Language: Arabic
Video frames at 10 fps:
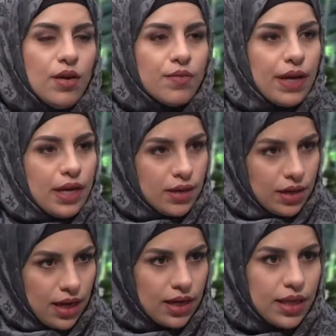فهن
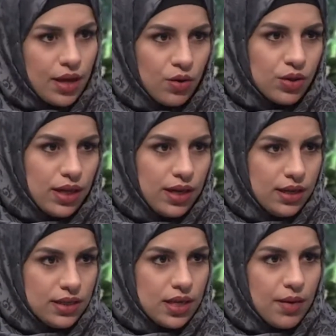اكثر عرضه
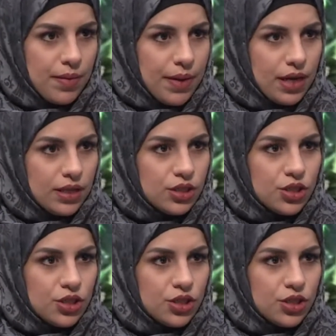للاصابه بهذا آه.